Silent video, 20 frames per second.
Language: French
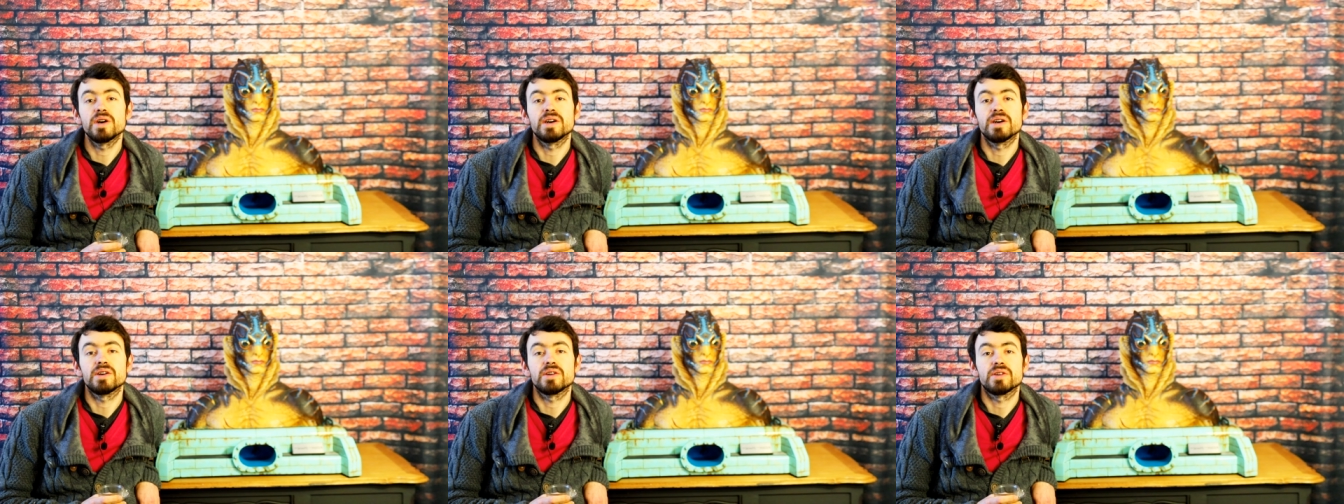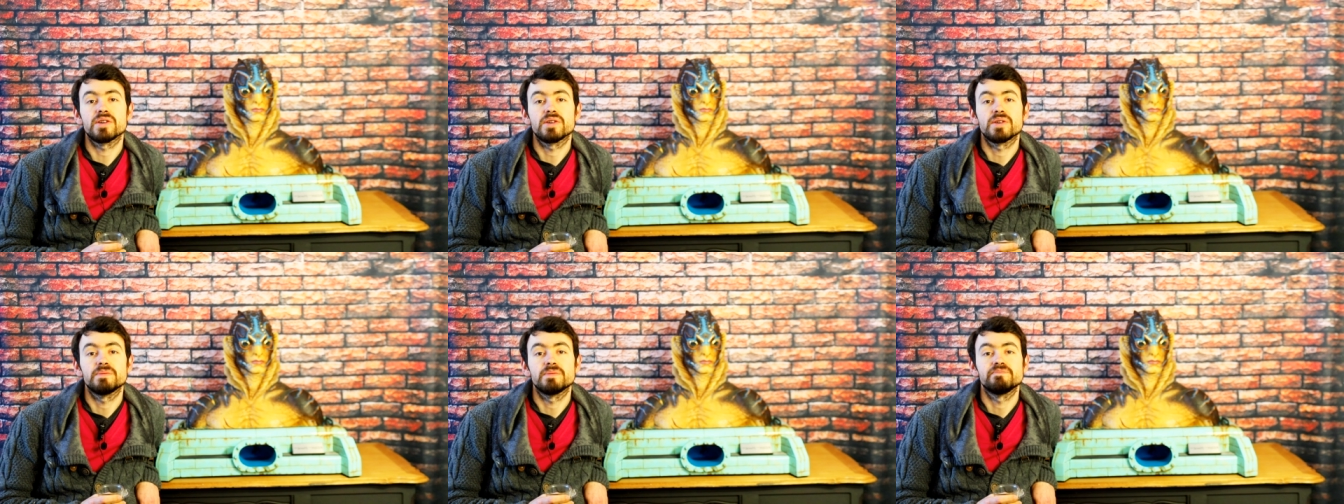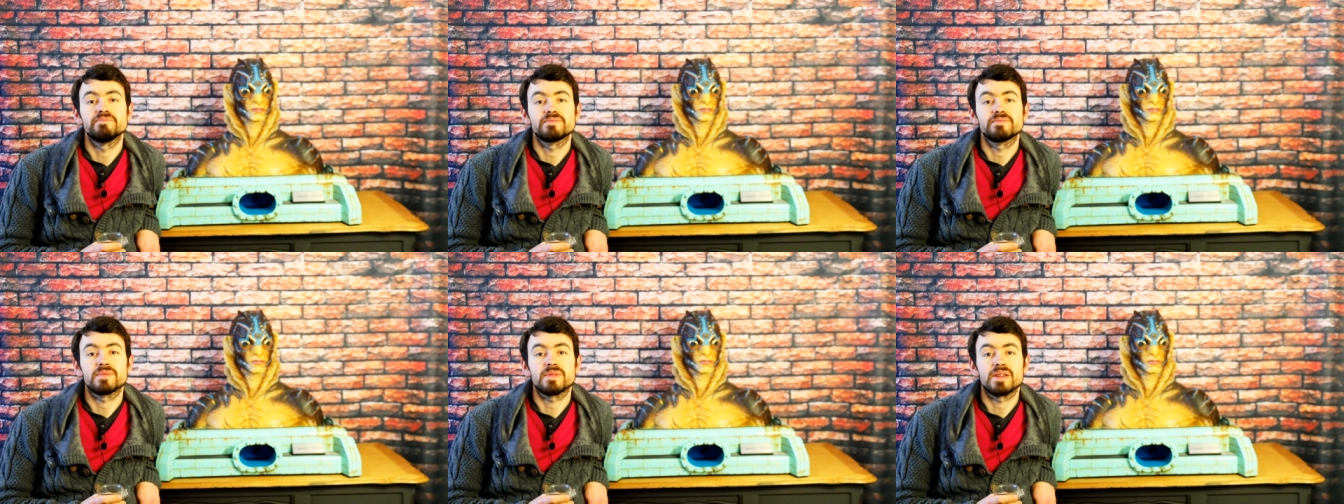
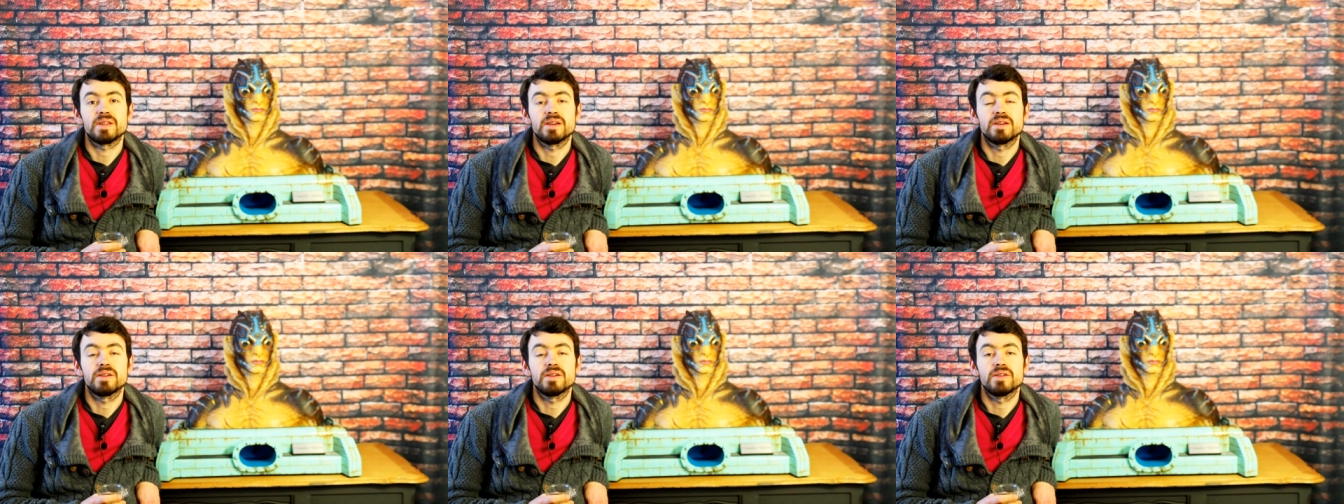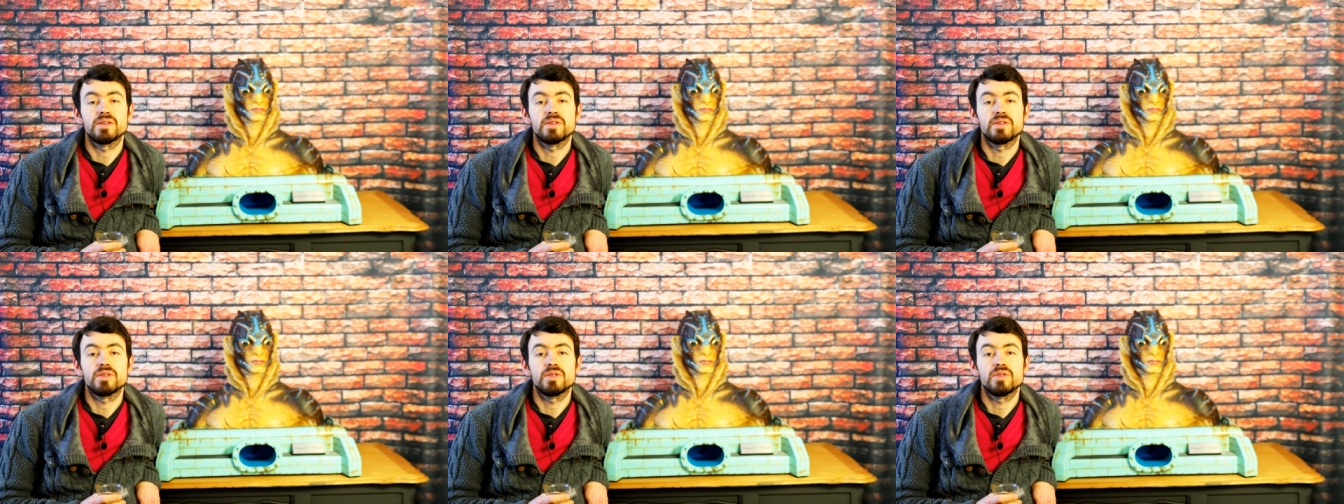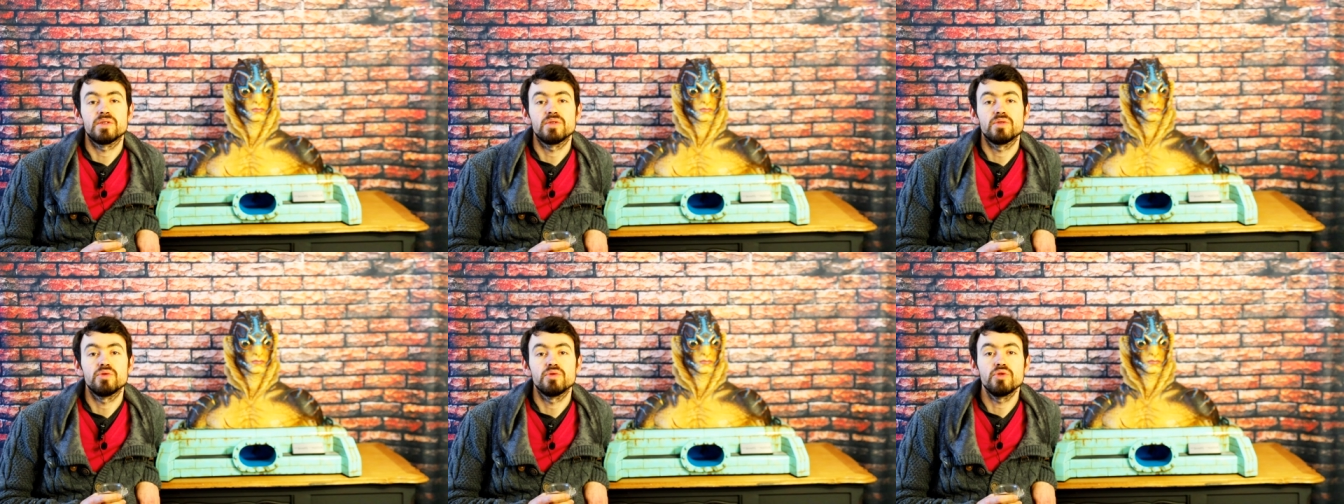
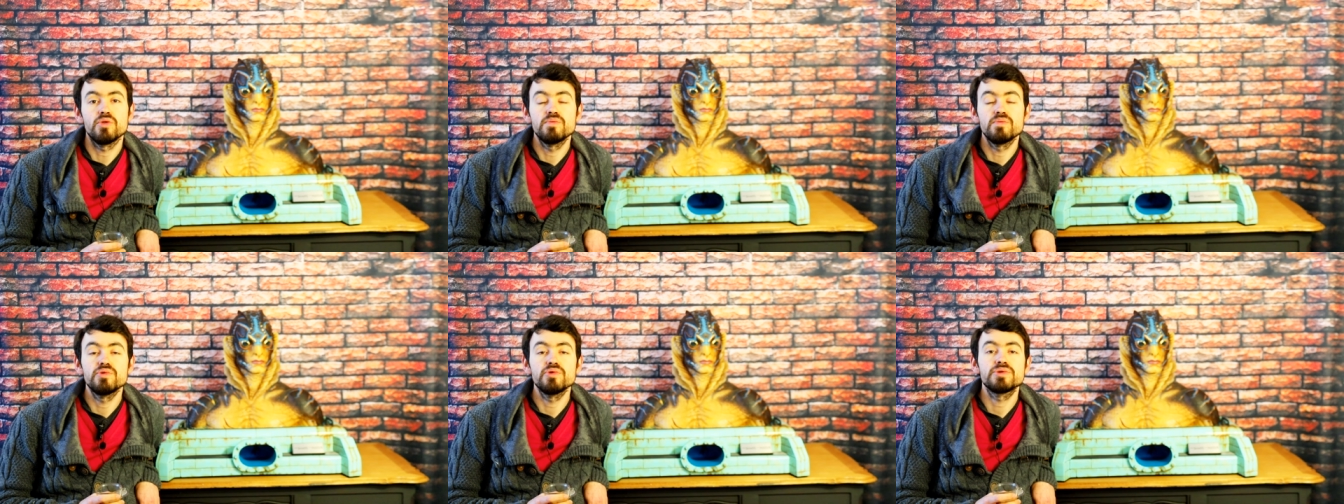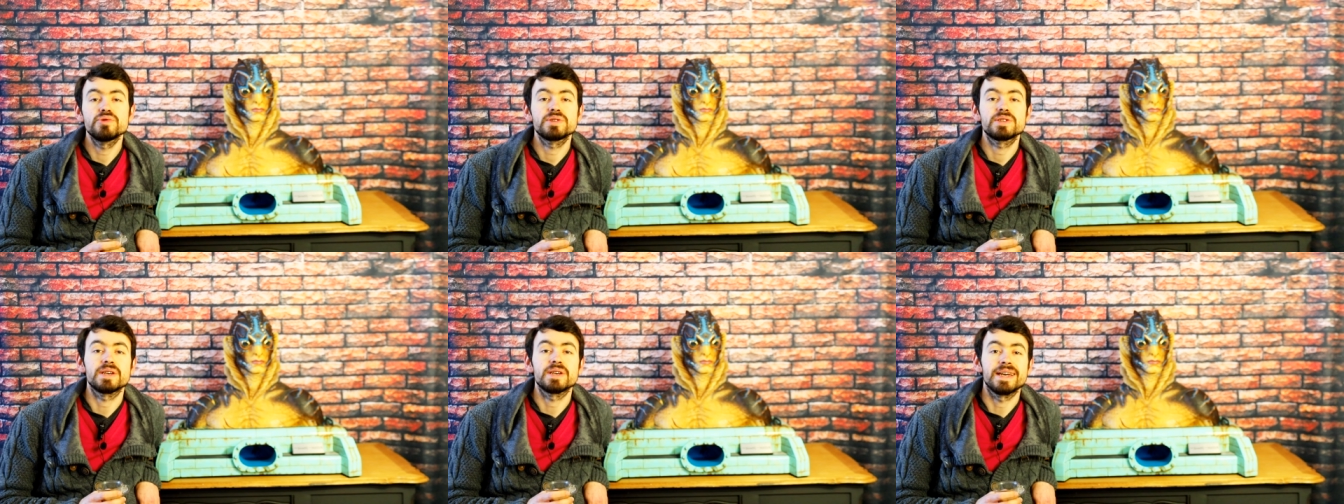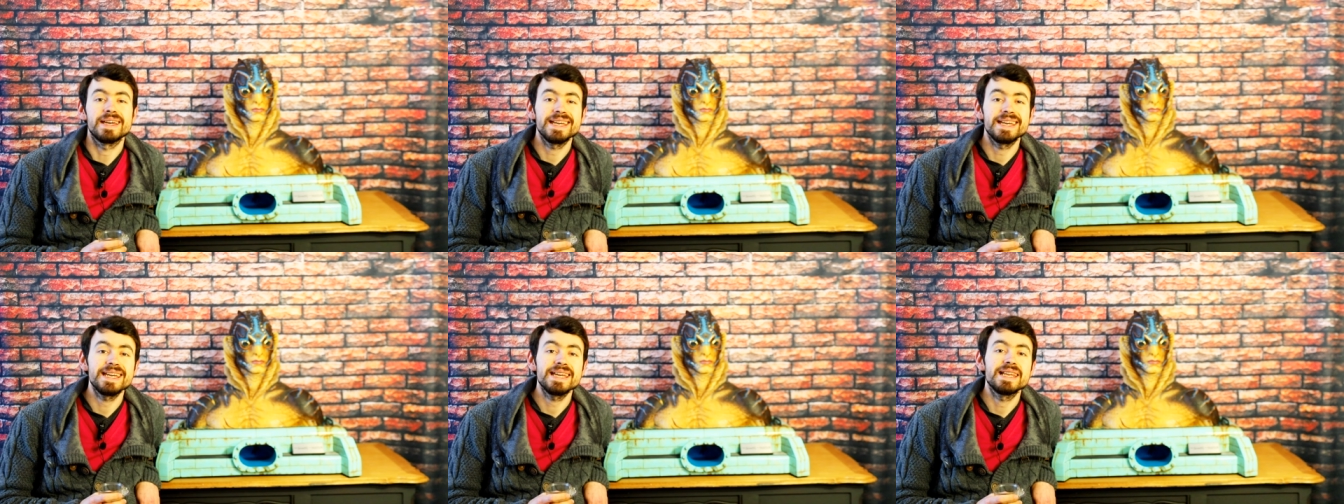le buste
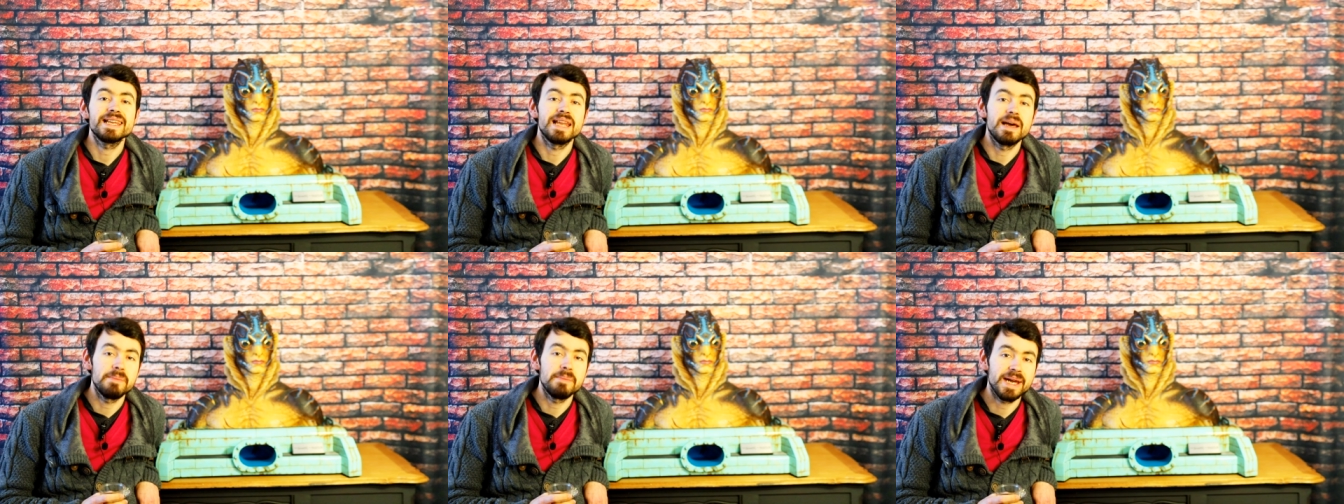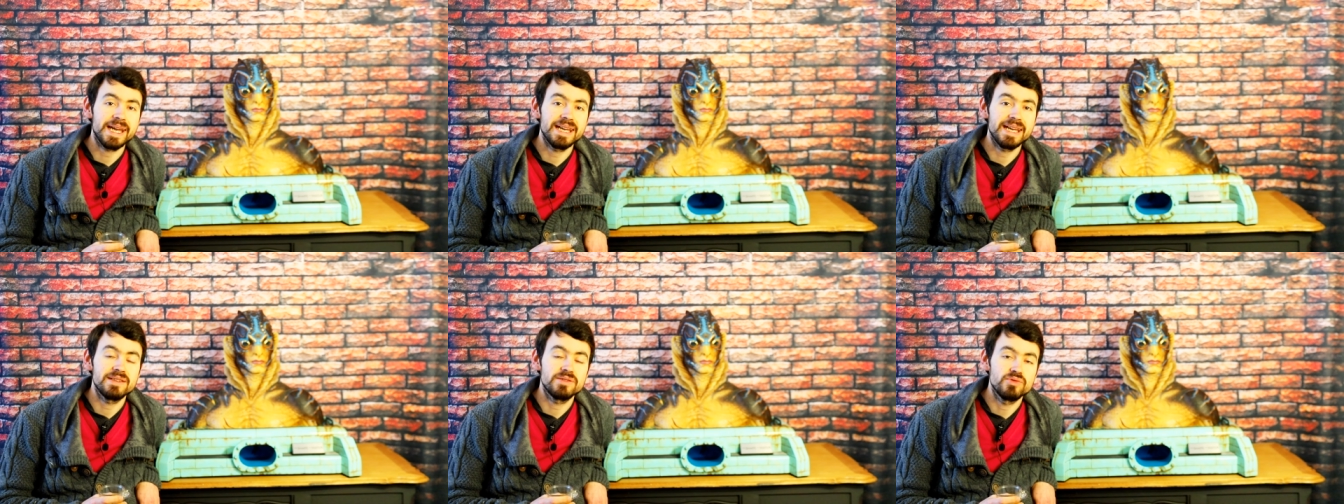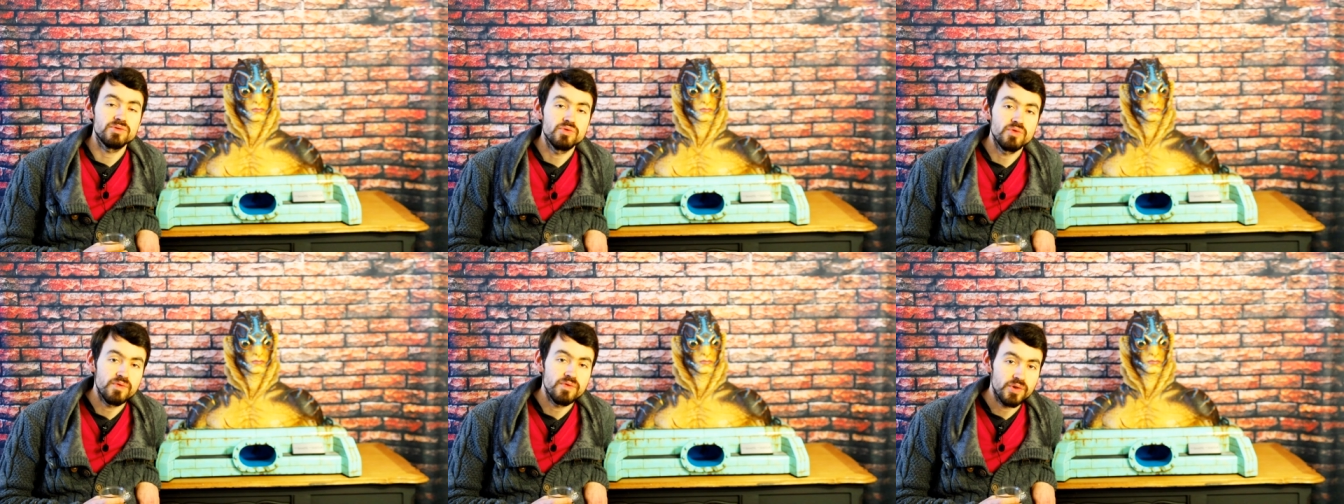et la
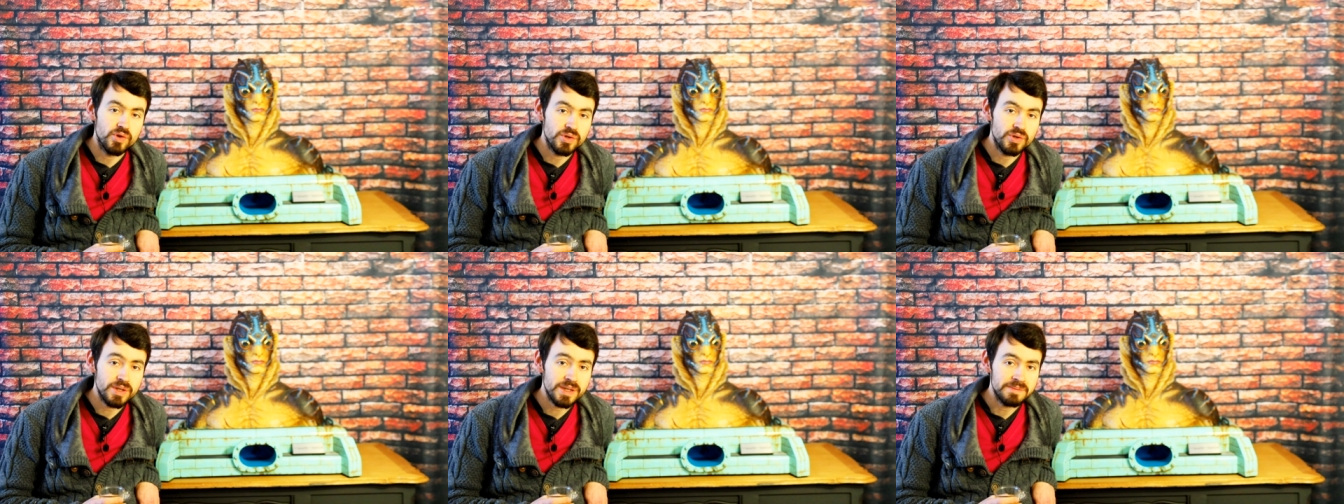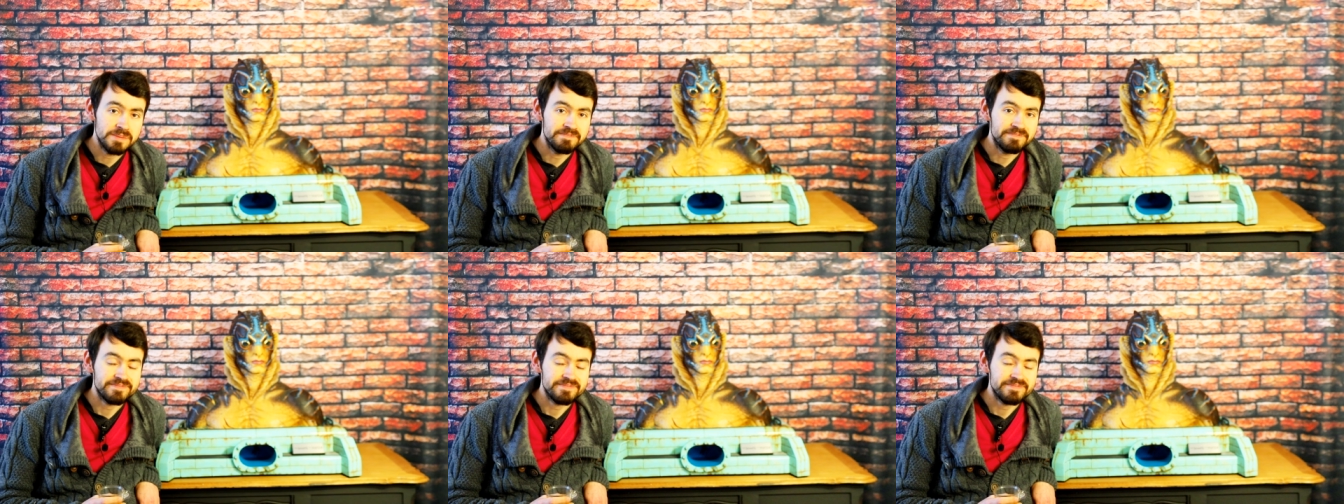maquette du faune